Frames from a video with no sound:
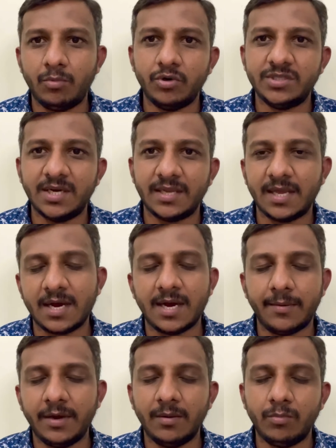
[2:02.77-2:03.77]
முடிஞ்சான்னு கேட்குறான்
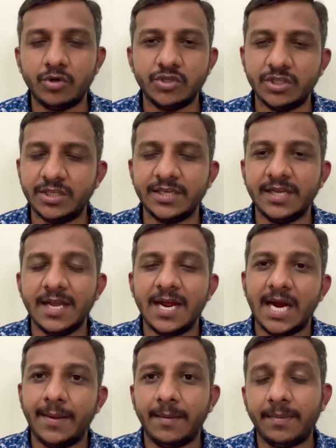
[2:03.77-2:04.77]
நல்லபடியாக முடிஞ்சுது
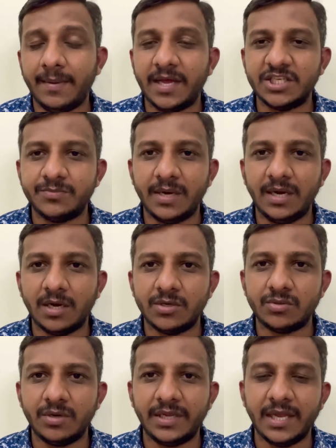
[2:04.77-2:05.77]
நம்ம எப்போ மேரேஜ் பண்ணிக்கலாம்னு சொல்லி